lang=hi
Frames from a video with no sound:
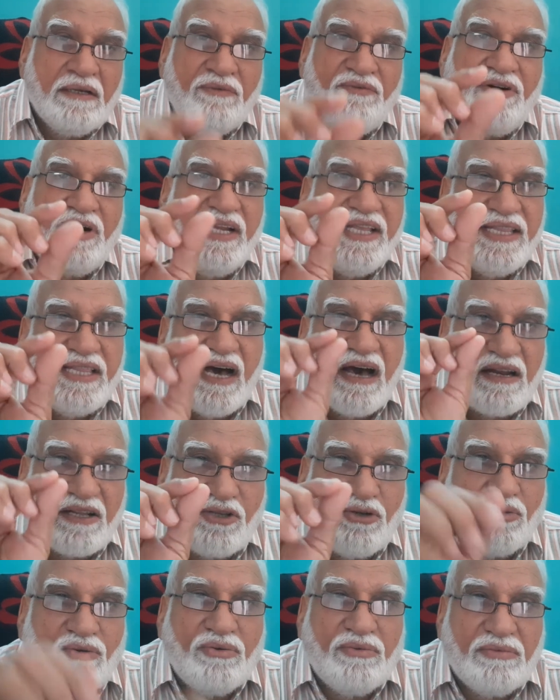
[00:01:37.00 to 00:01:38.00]
फलीदार
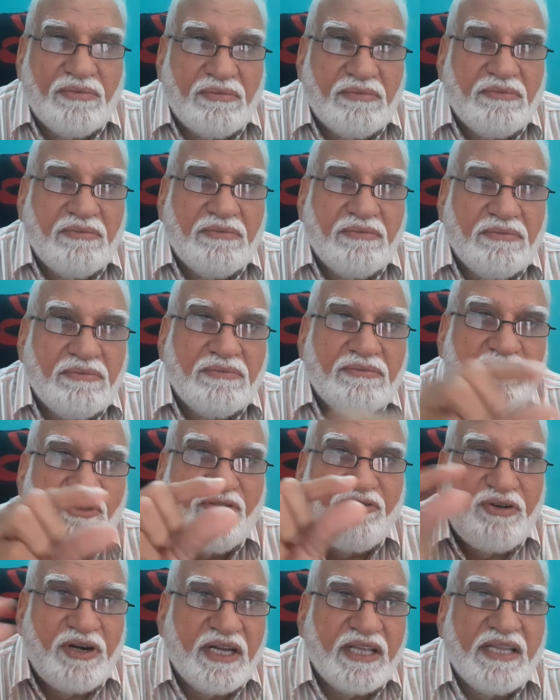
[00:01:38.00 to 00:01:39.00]
जो जो
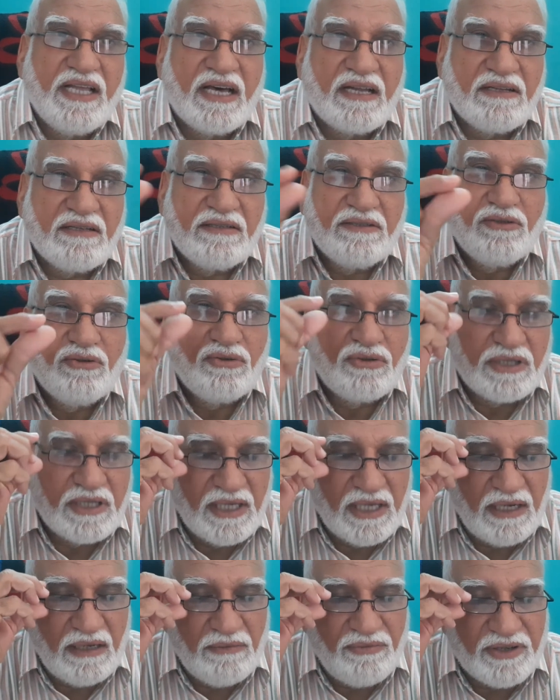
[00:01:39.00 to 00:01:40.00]
फलीदार जो होती
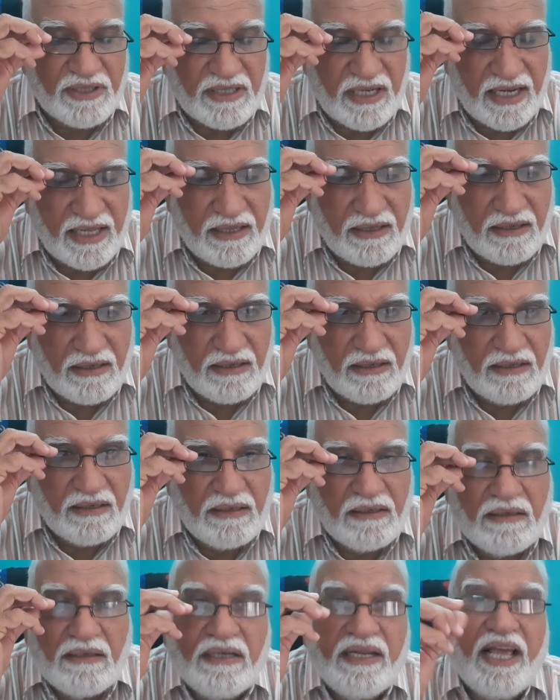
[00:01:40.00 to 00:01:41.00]
है ना फसलें
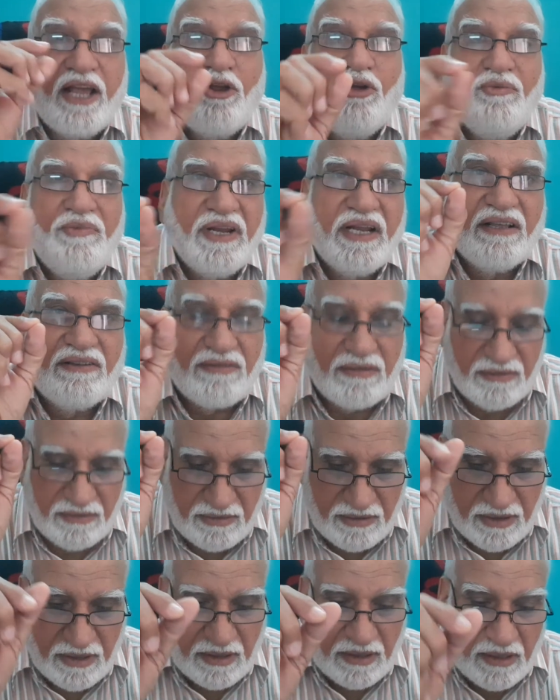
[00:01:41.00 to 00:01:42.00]
लेग्यूमिनस
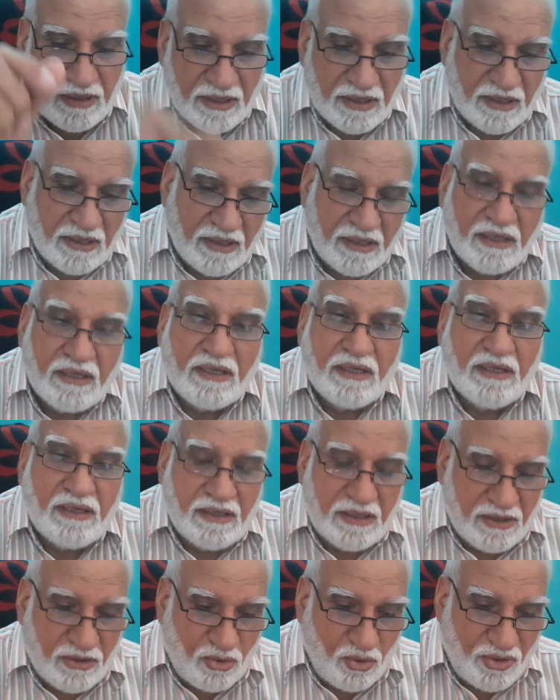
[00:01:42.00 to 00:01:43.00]

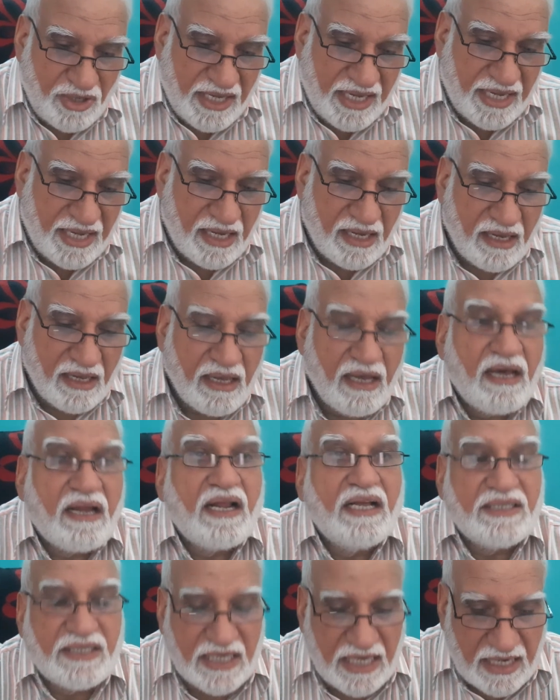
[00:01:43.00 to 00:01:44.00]
तो ये
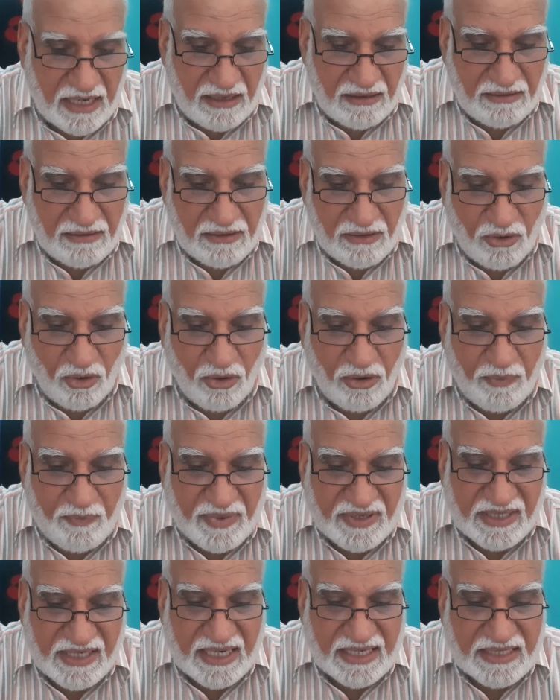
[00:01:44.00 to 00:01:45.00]
हरा चारा और
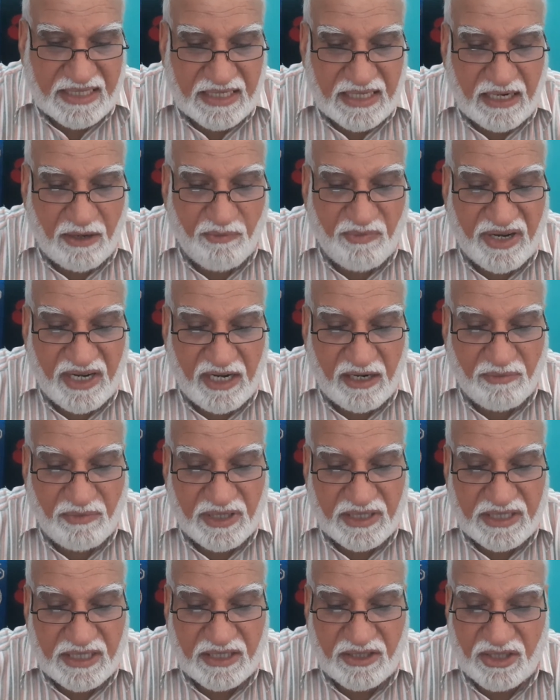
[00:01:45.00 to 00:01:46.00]
50 ग्राम मिनरल
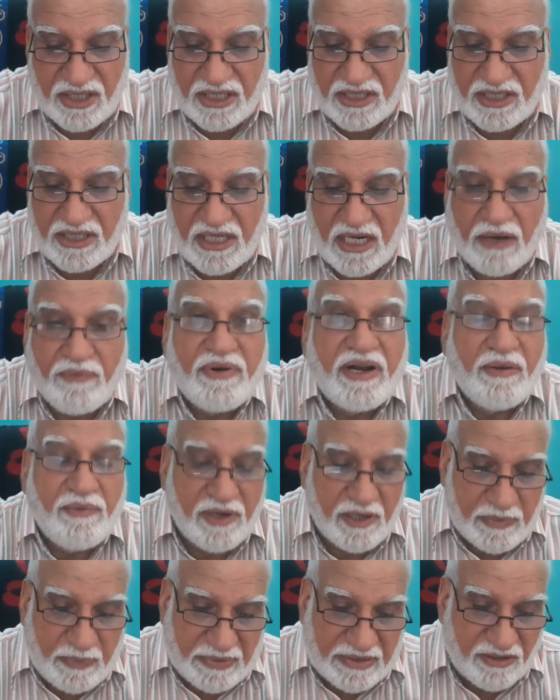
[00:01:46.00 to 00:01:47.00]
मिक्सचर 30 ग्राम
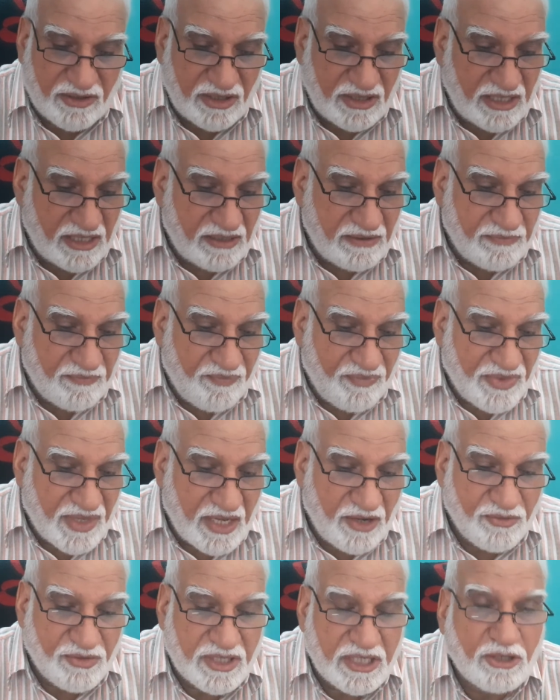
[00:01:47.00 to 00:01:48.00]
नमक प्रतिदिन
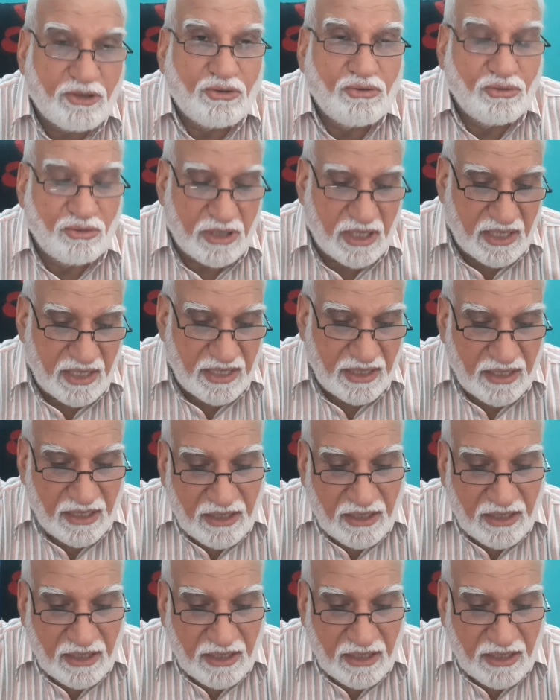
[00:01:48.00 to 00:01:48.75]
अब से शुरू कर दें